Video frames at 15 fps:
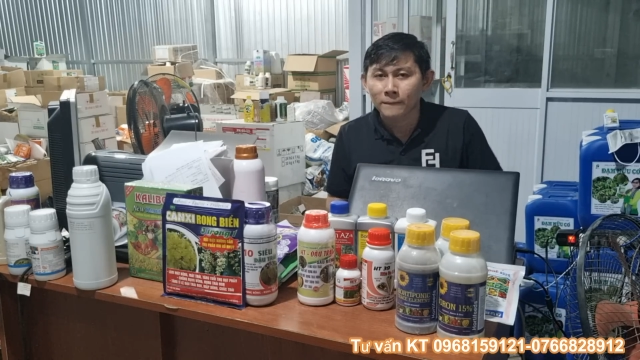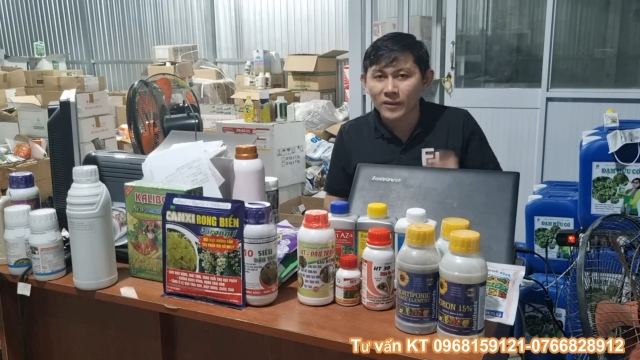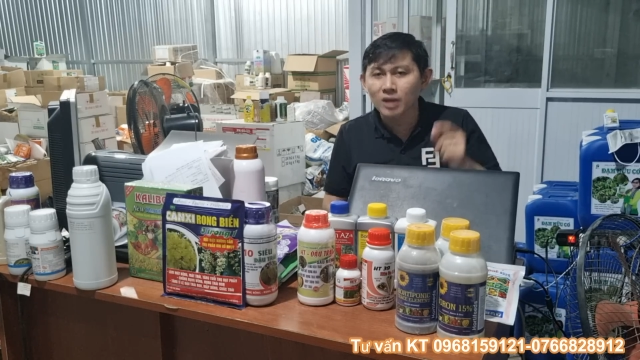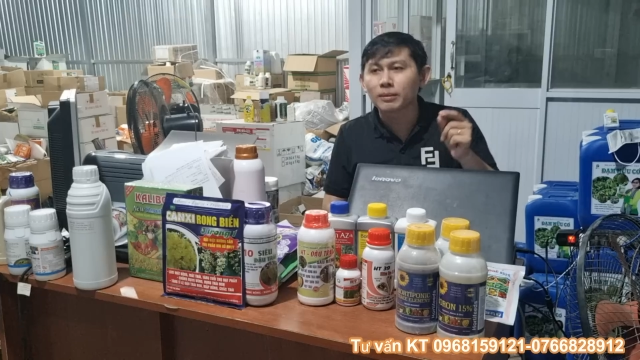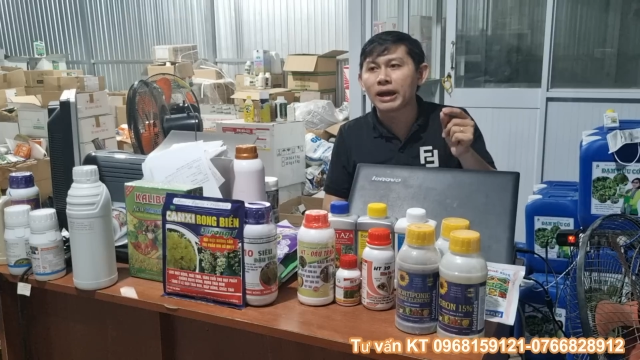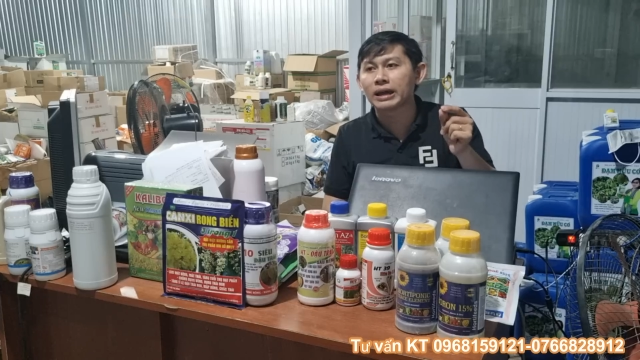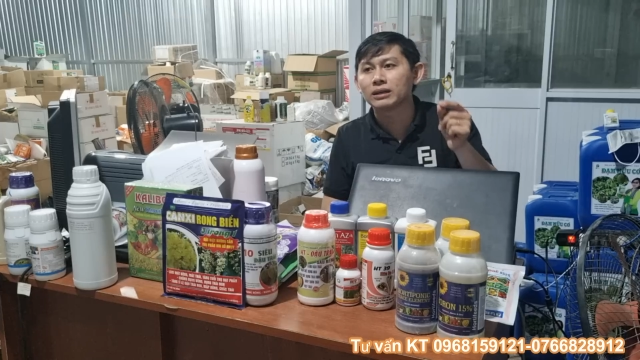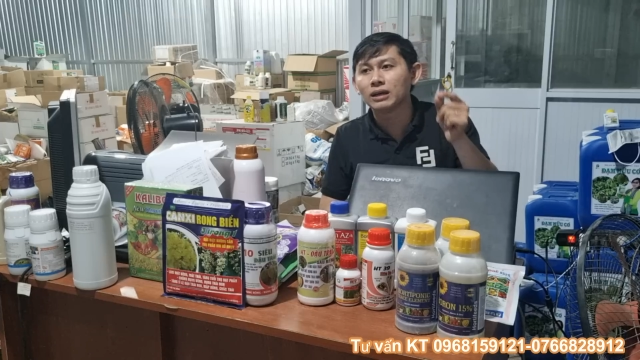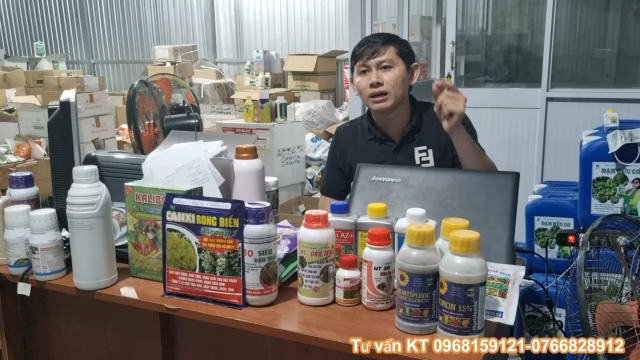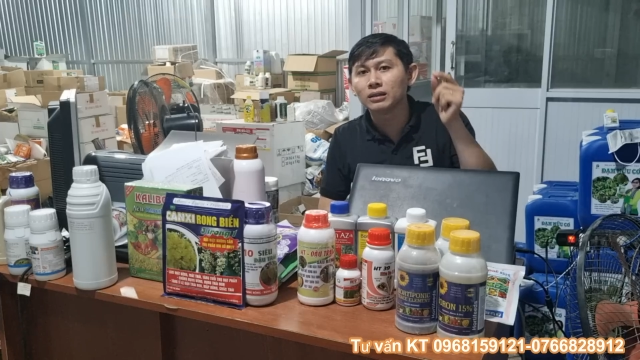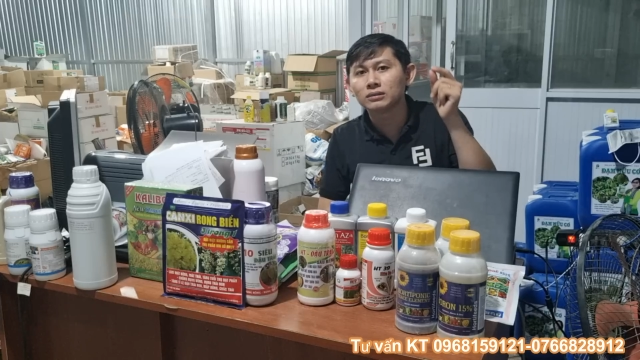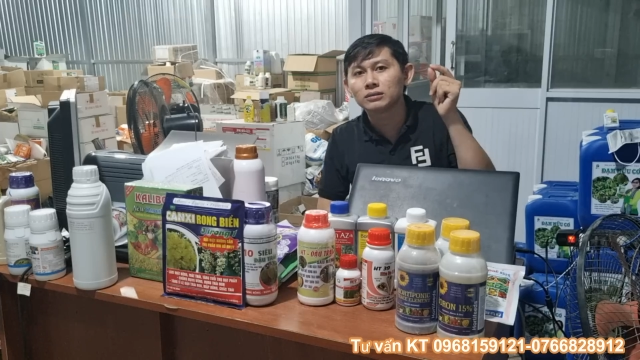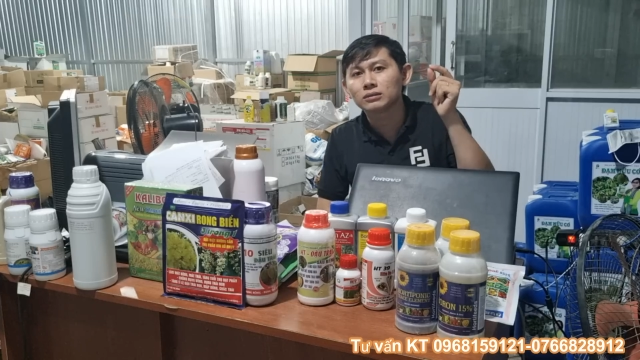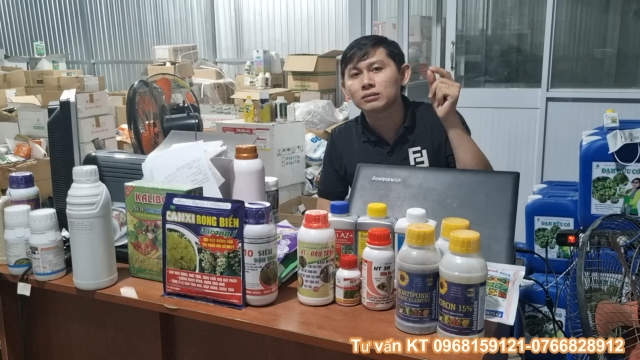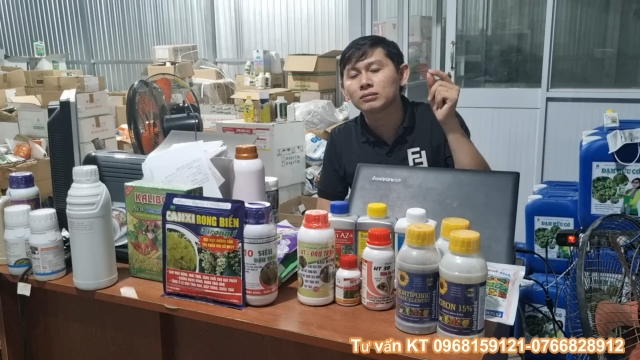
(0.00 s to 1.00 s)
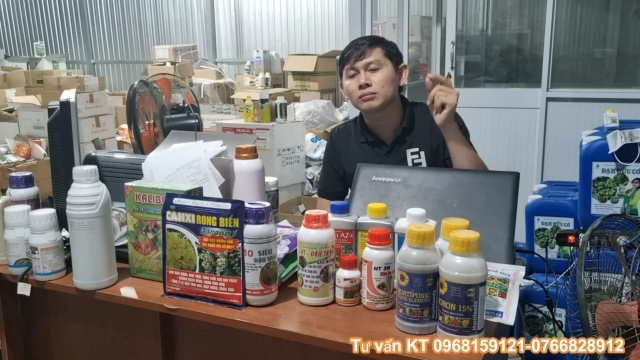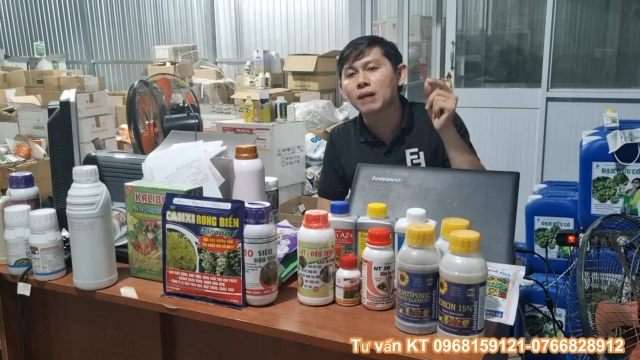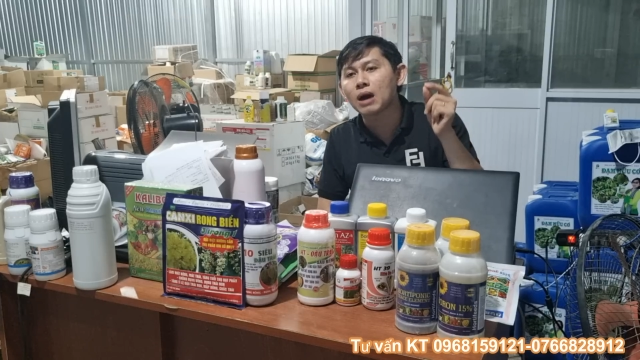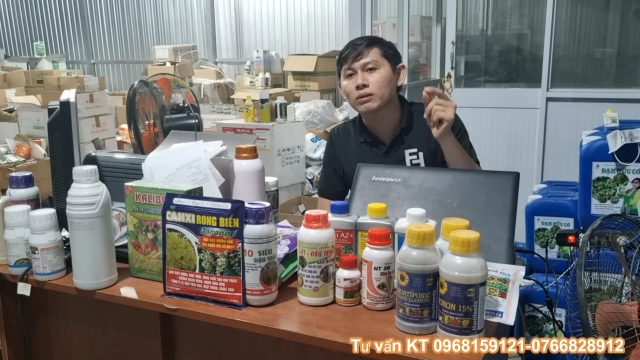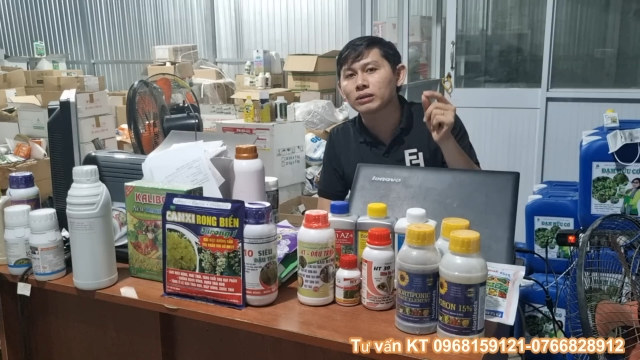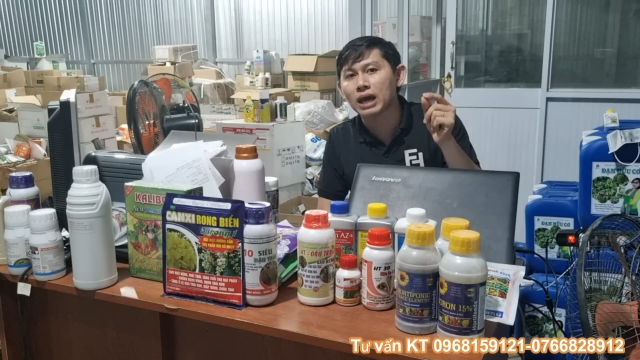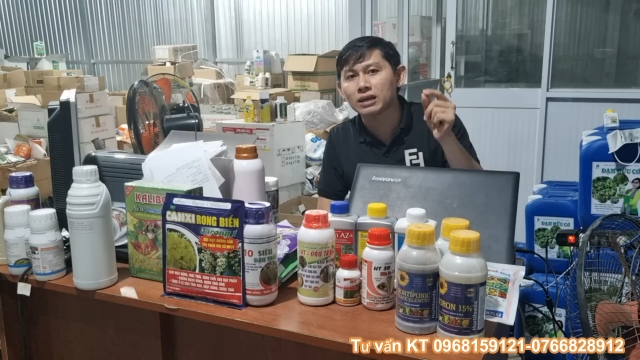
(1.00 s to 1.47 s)
các bạn nên
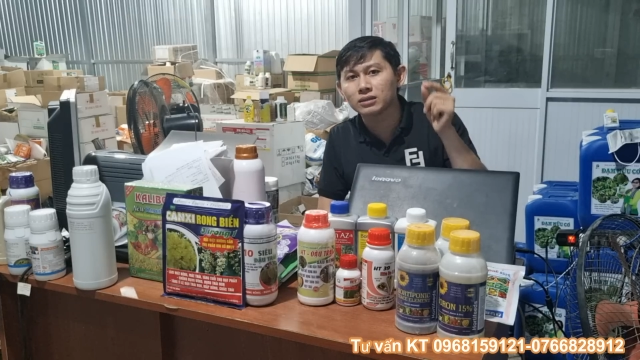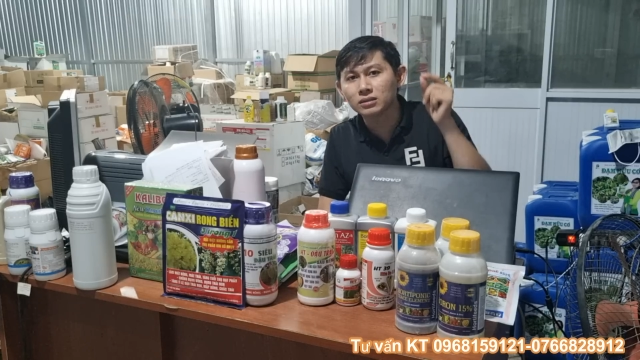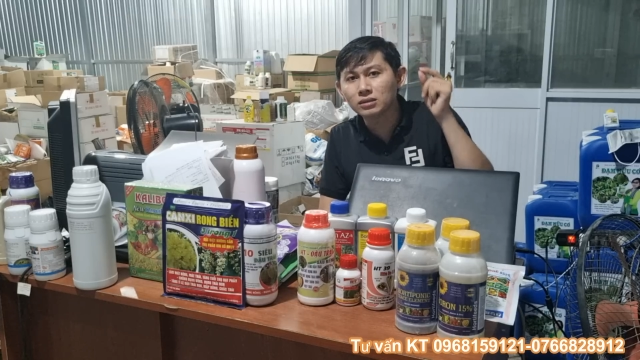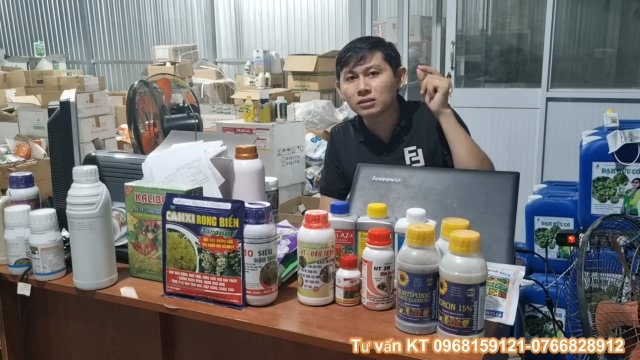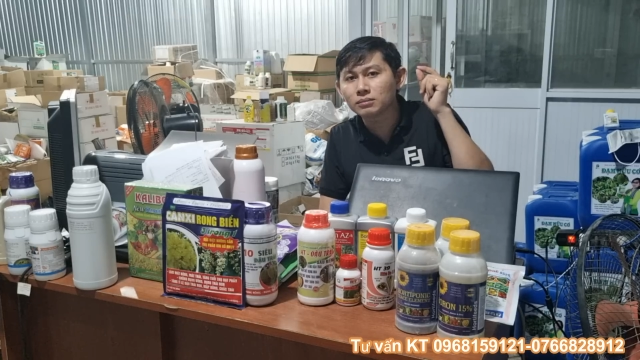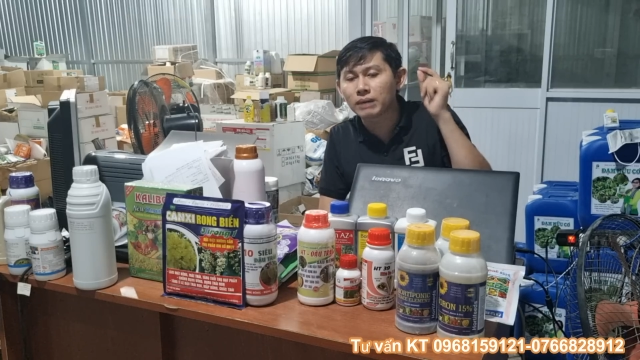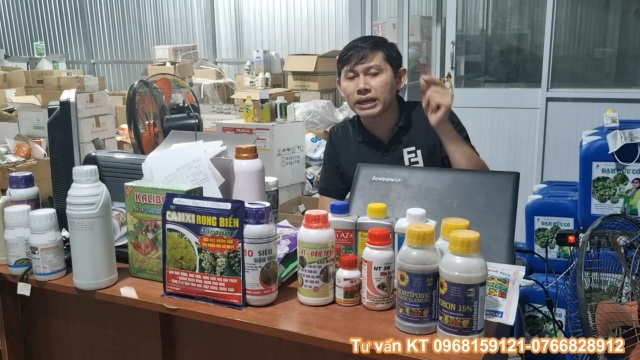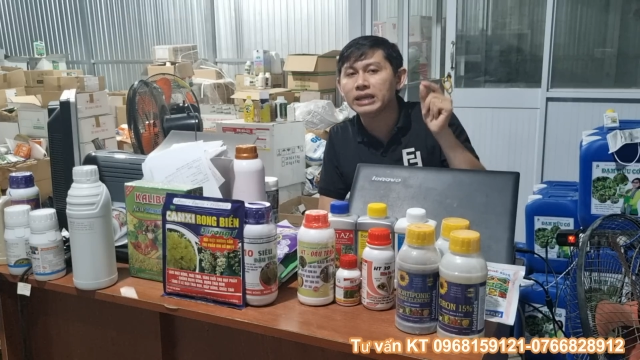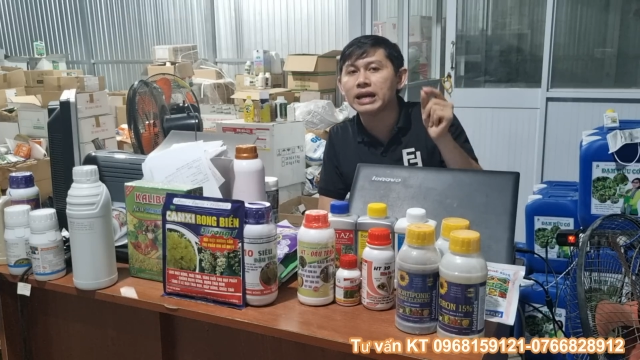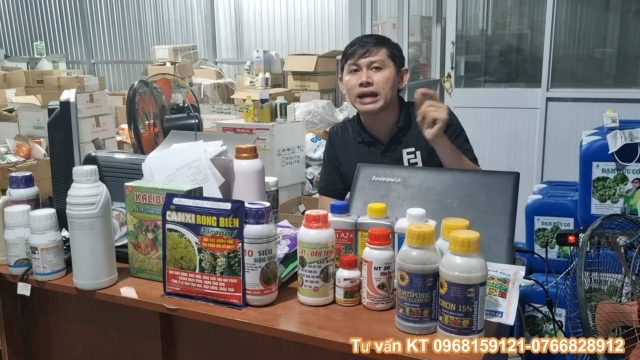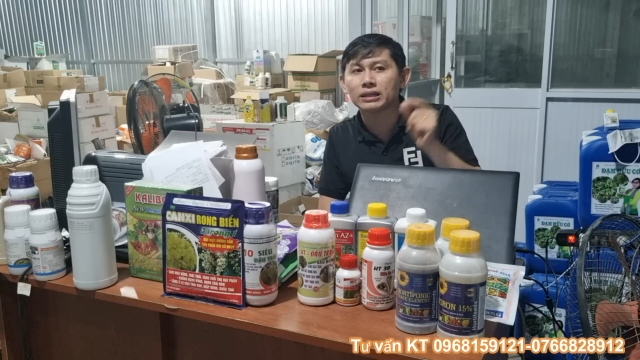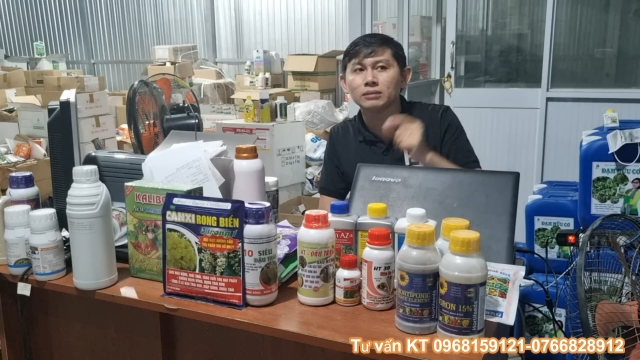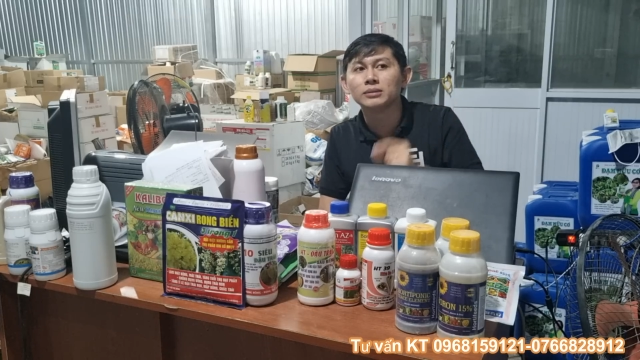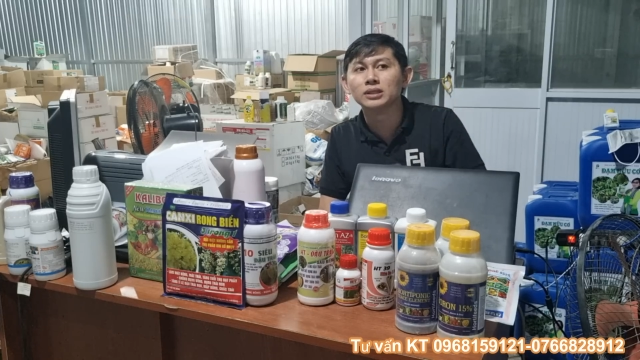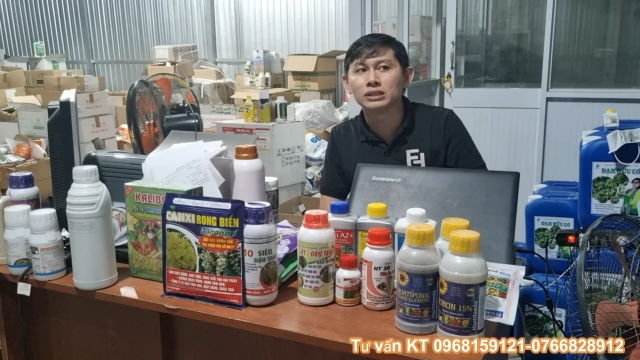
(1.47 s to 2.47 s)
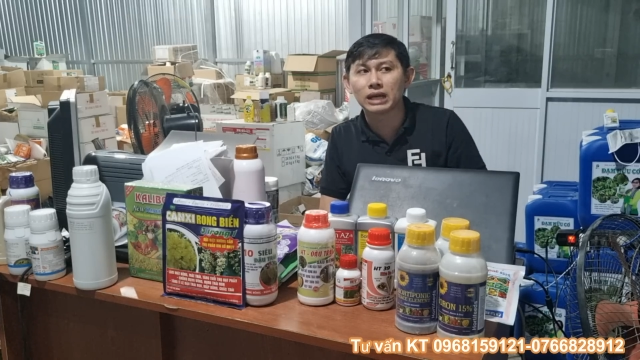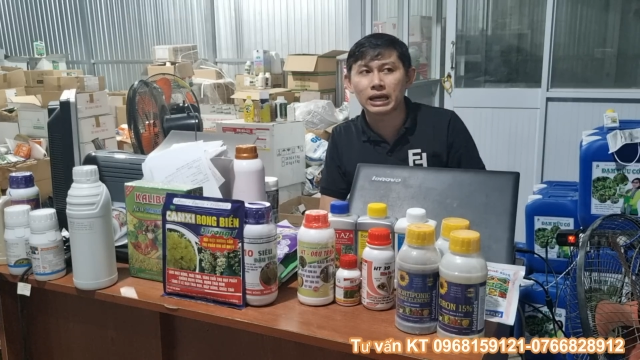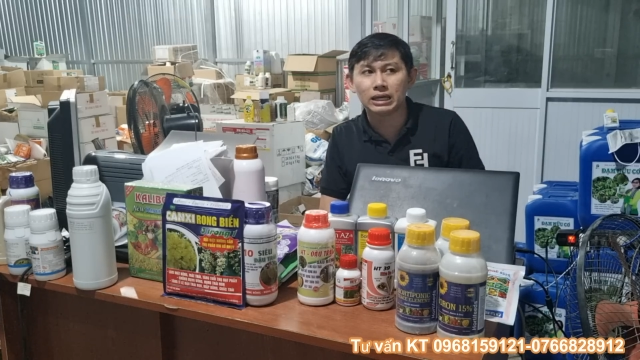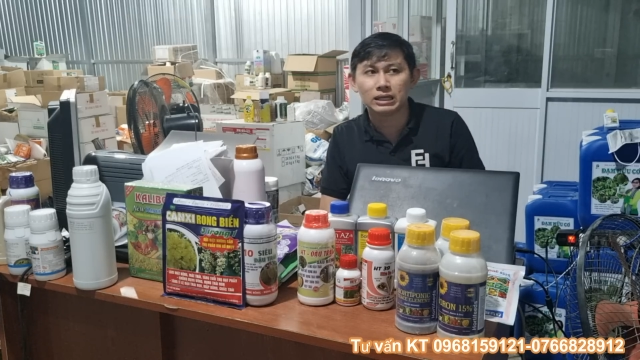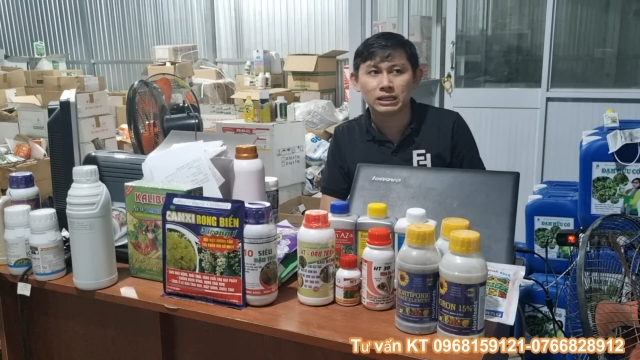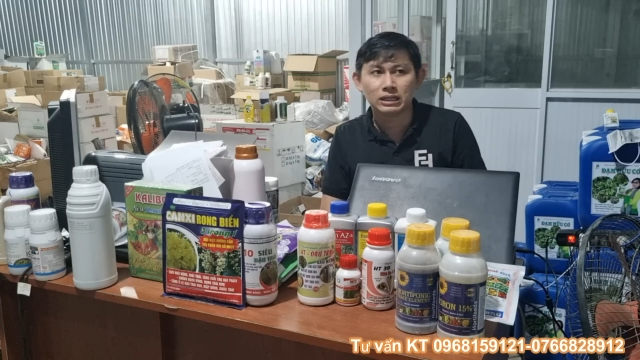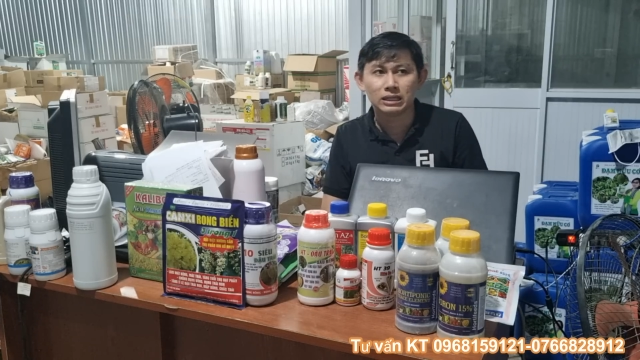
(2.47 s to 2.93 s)
báo cho Thái trước 7 ngày tới 10
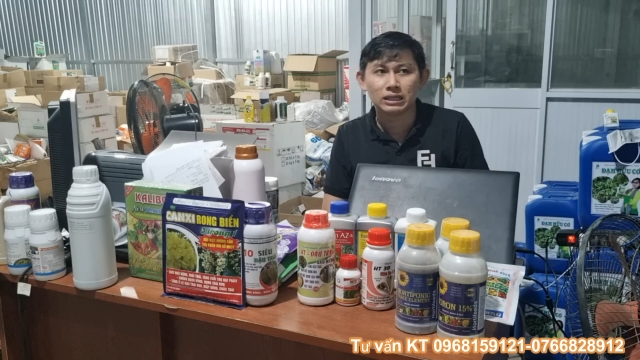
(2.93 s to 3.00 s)
ngày